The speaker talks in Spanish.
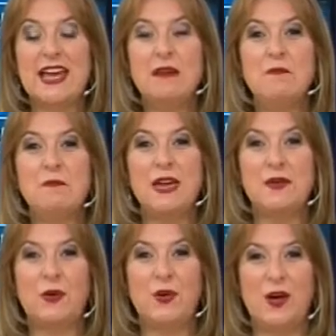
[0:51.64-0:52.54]
en
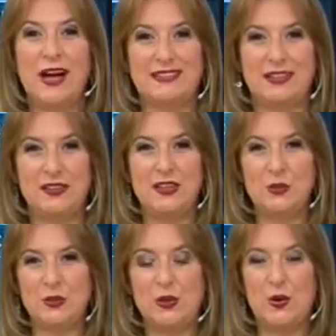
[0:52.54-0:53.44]
vivo a través de
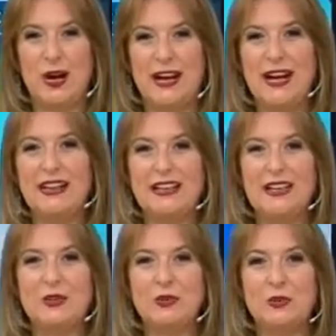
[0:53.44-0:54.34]
nuestro canal
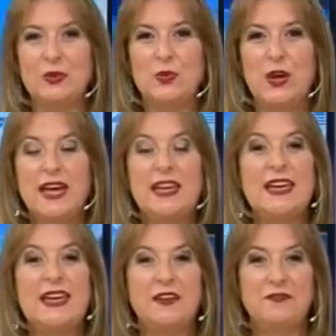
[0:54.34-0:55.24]
de YouTube
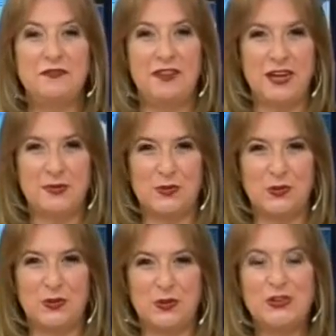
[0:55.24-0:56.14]
y en
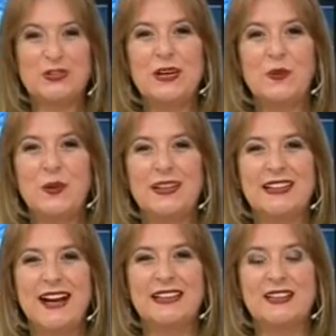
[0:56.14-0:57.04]
Facebook. Nos
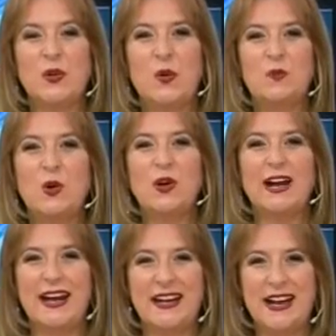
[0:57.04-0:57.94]
encuentran como
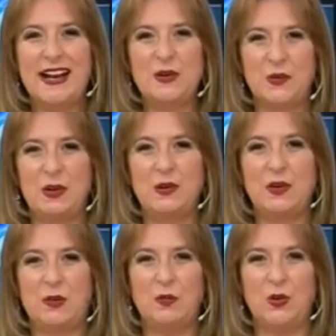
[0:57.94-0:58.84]
Canal 9
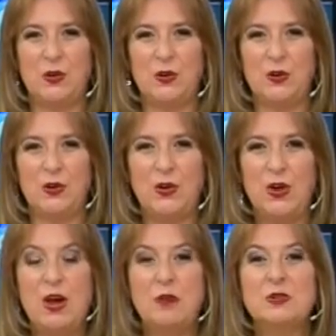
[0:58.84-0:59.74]
Comodoro.
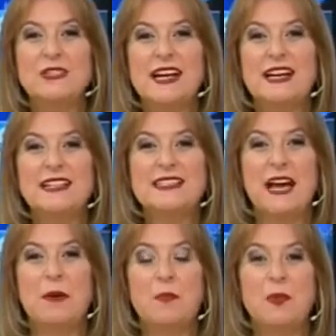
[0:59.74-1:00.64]
Muchas
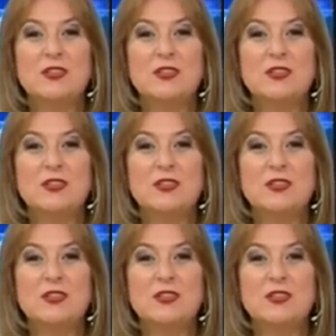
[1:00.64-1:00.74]
gracias por